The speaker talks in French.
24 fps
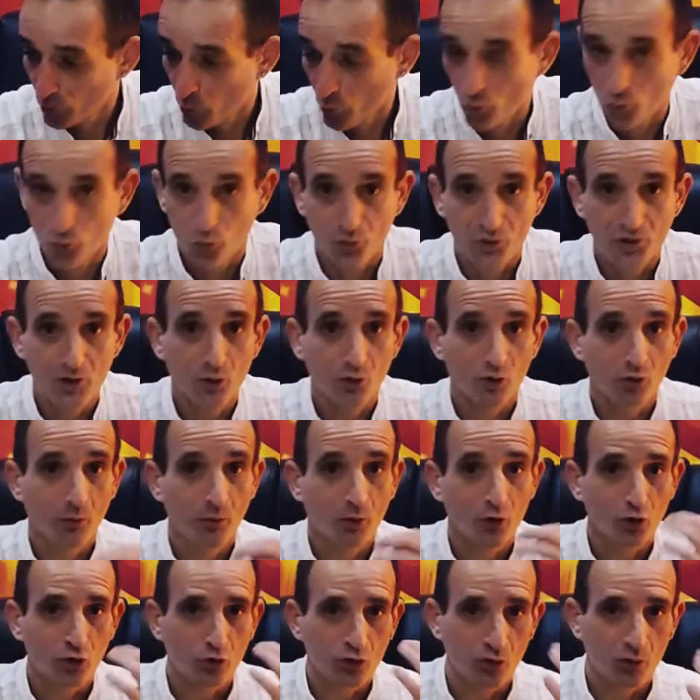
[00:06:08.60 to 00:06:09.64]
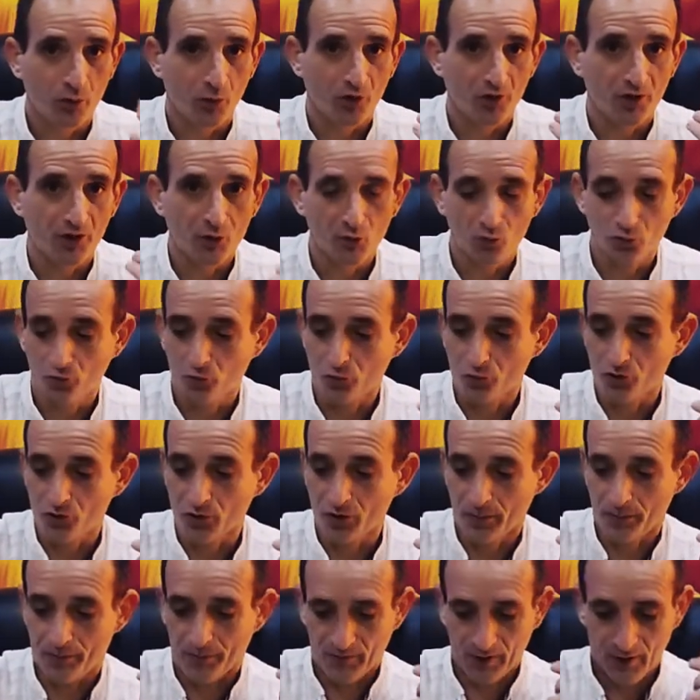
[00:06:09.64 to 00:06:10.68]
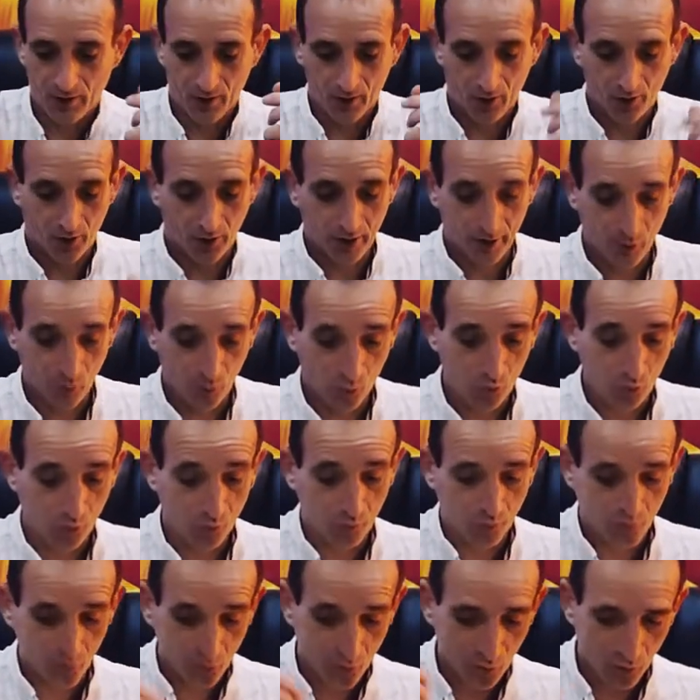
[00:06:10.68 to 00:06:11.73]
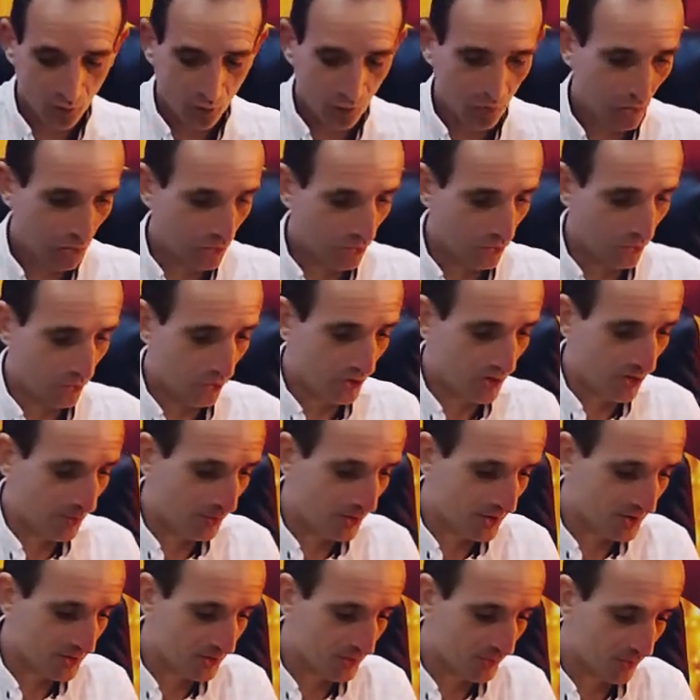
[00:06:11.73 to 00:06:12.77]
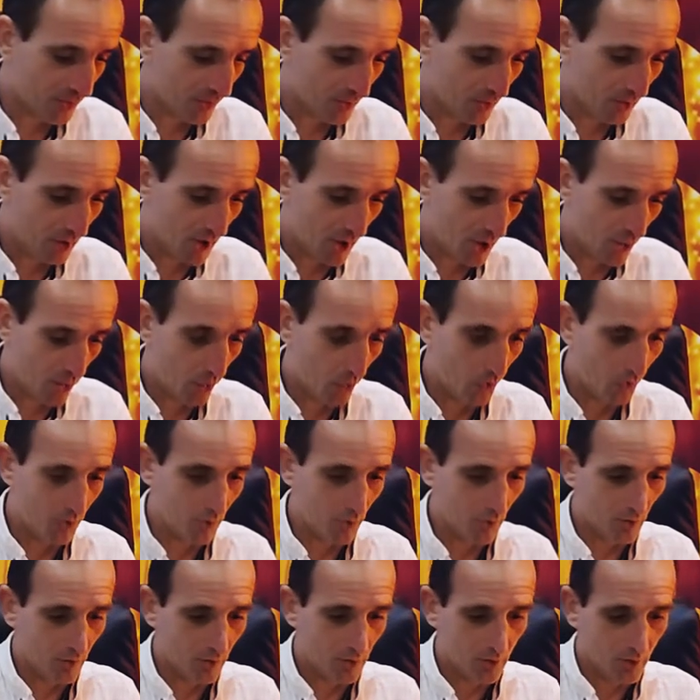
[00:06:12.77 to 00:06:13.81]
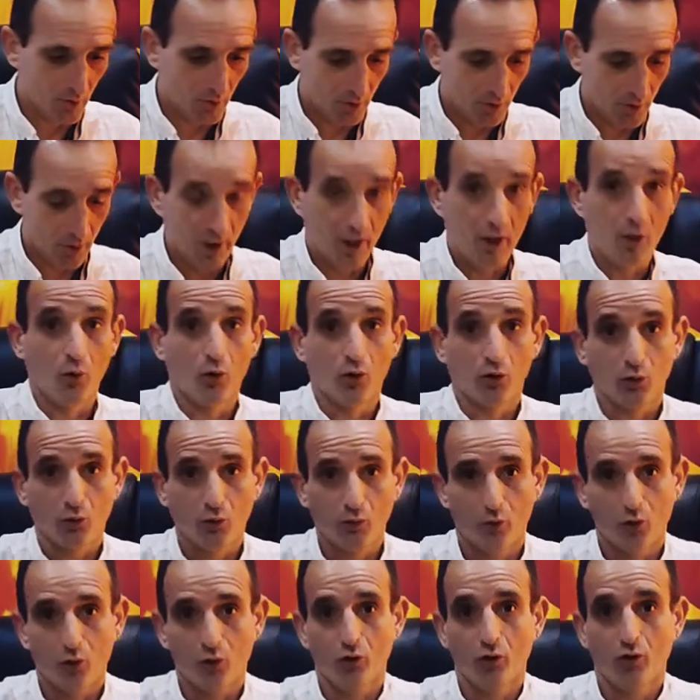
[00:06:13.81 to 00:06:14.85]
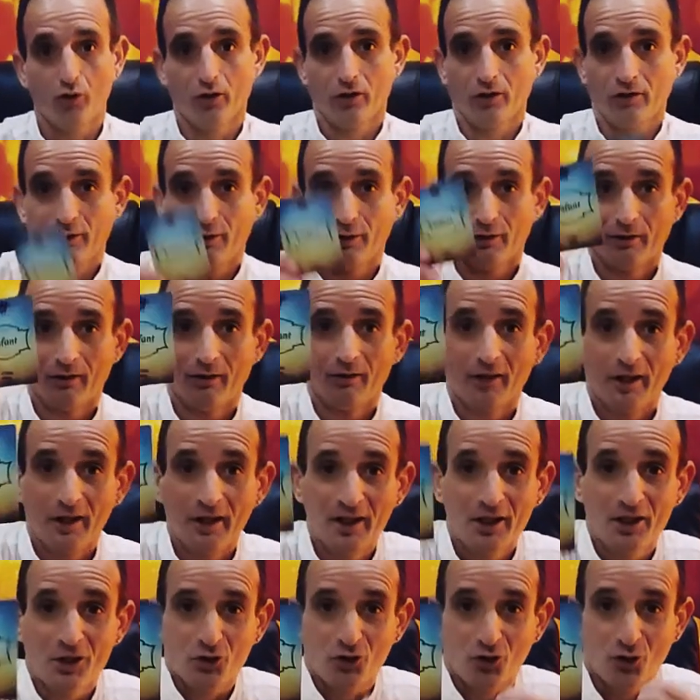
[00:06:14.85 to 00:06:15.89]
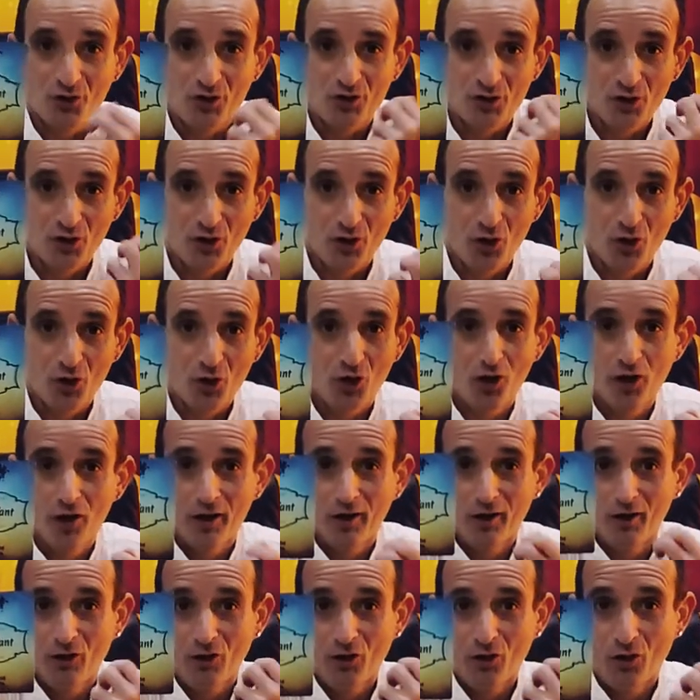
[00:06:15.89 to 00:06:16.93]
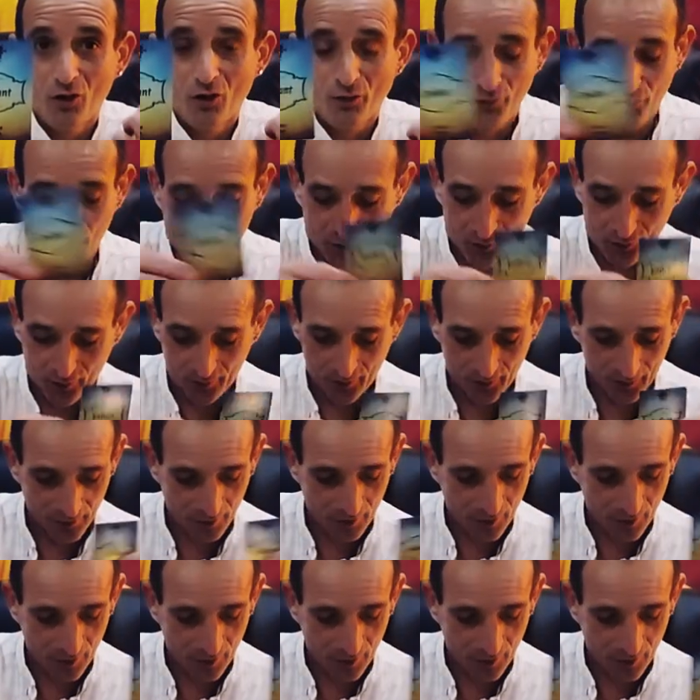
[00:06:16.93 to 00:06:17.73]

Ou on nous dit autrement de demander du soutien. Et on retrouve encore le déplacement, la route. Et on retrouve encore, vous voyez, je ressors encore l'enfant.